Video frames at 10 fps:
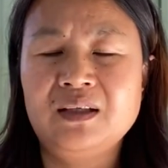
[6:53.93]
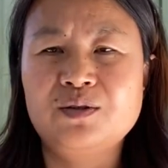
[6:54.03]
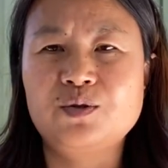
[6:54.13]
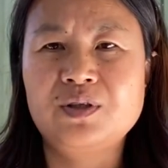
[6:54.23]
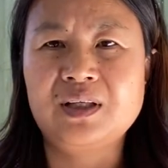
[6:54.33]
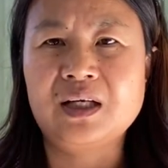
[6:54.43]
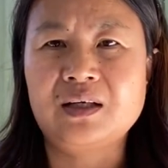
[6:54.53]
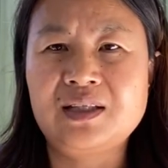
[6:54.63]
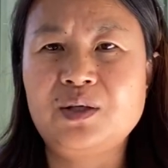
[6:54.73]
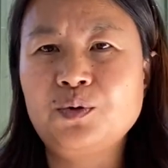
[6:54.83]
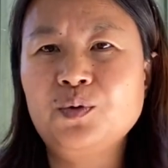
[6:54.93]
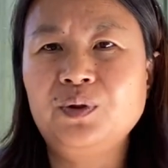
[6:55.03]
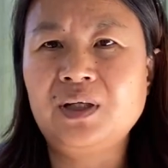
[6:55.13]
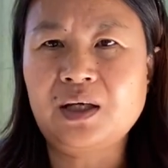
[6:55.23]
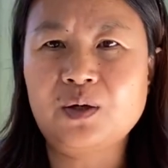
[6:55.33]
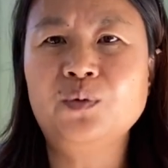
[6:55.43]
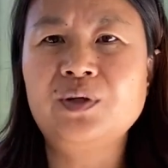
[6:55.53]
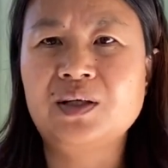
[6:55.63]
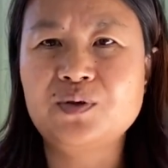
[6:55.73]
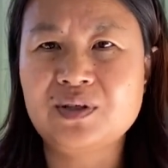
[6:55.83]
就是那个建筑工地啊，空地
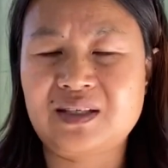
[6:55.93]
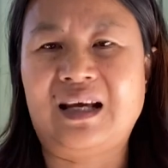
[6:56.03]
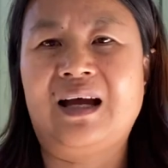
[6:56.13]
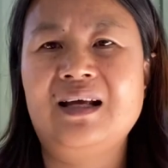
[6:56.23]
上去撒。